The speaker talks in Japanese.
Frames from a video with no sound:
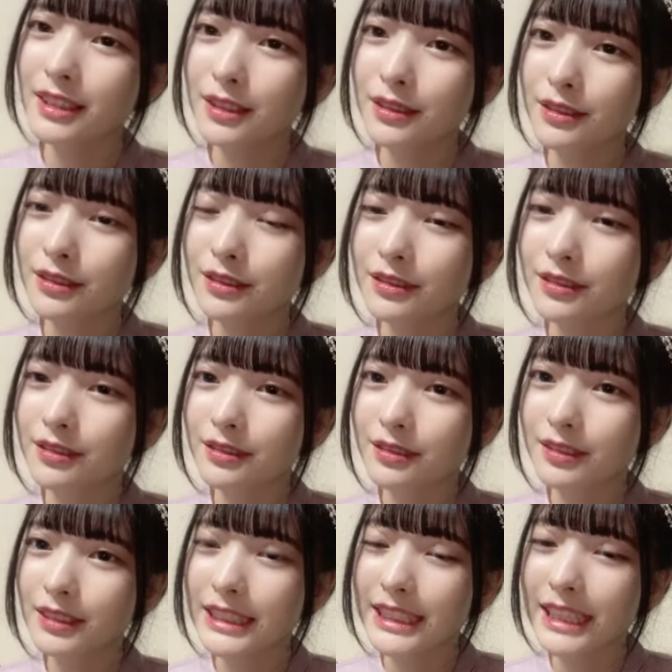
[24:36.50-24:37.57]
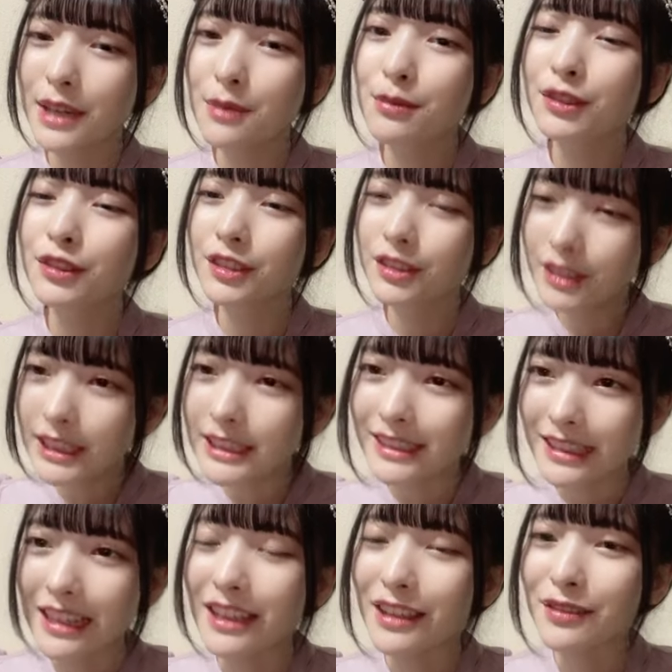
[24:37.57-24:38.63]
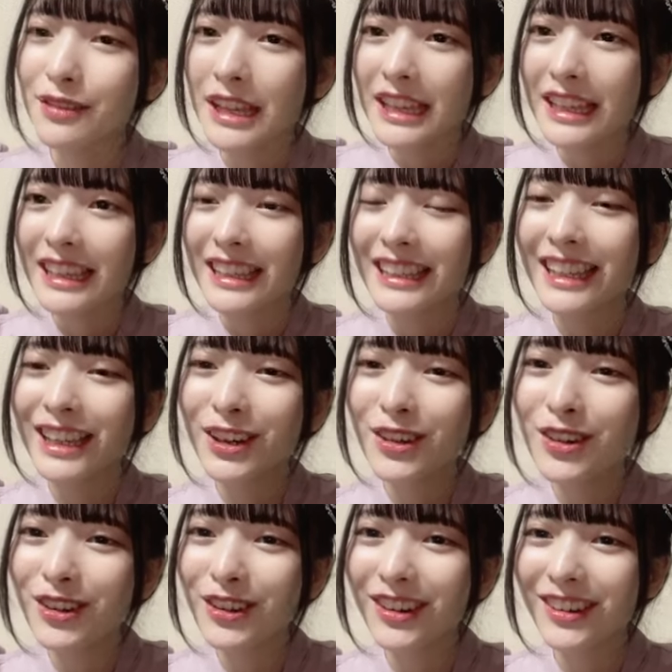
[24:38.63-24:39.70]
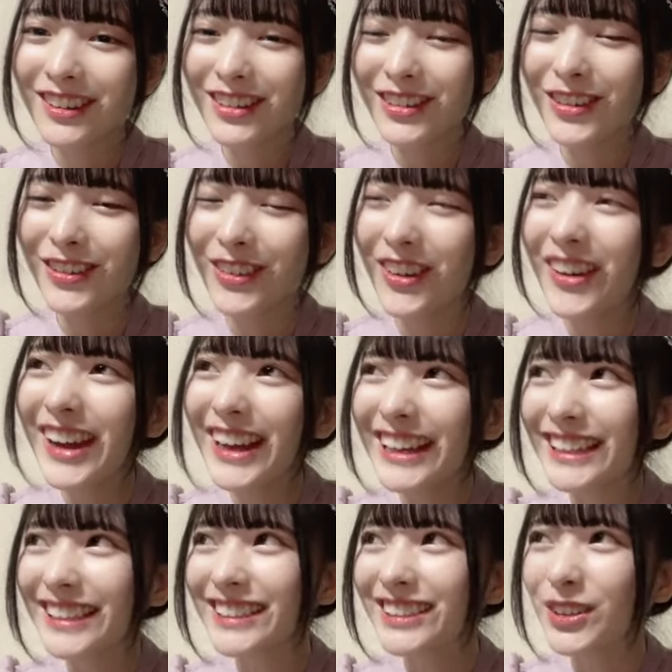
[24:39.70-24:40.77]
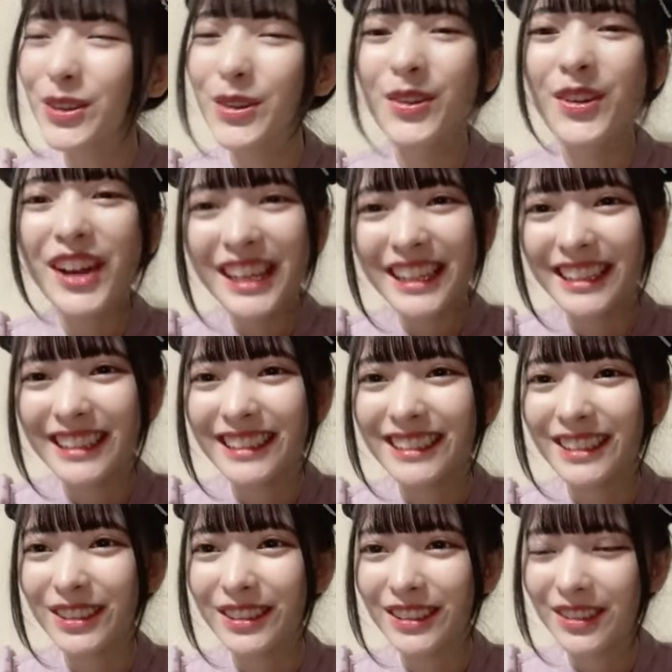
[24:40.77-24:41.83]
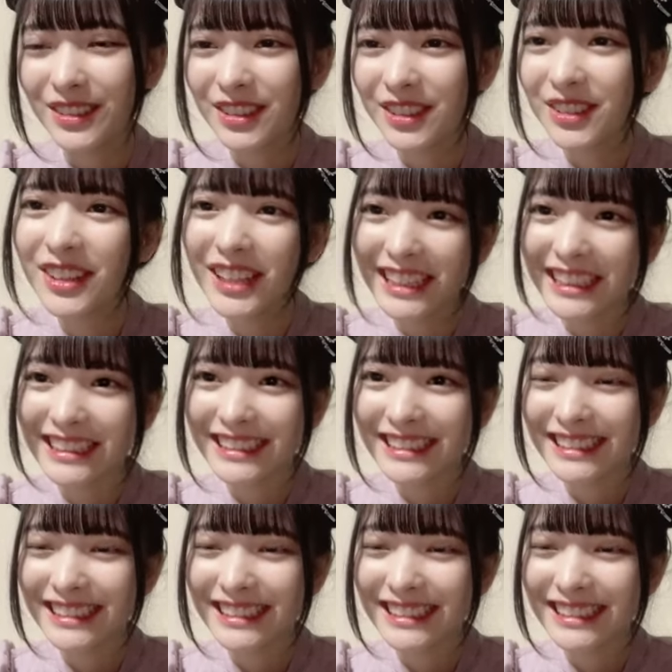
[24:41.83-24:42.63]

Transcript: そう事件ものですね結構怖い怖い怖い